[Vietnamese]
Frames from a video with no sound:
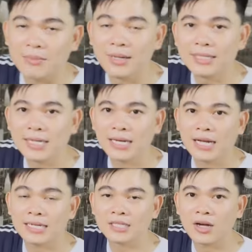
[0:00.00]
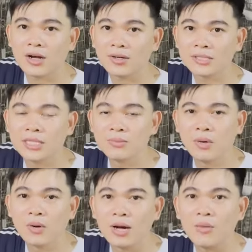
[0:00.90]
mình á, là cho chim
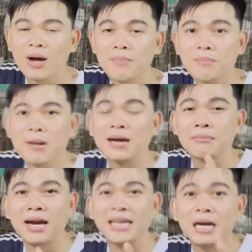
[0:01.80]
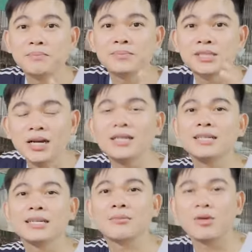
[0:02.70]
bồ câu ấp bằng máy ấp
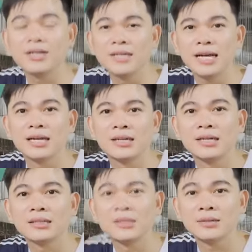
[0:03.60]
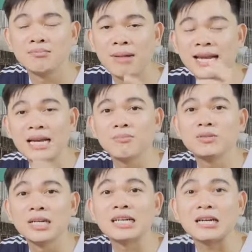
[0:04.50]
trứng nha mọi người nhé, máy ấp
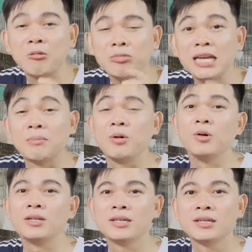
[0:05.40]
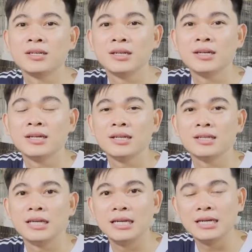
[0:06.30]
trứng công nghiệp luôn.
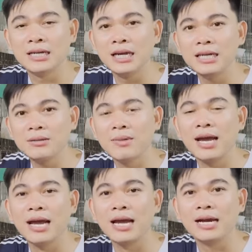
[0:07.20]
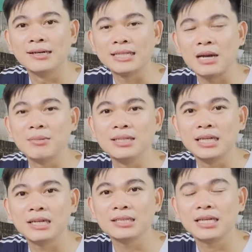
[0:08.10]
Thì khi mà ở trại mình
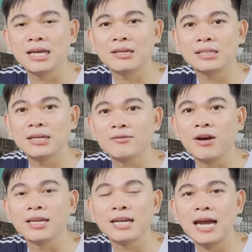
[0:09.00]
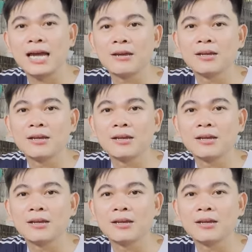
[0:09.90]
thì sẽ sẽ phân ra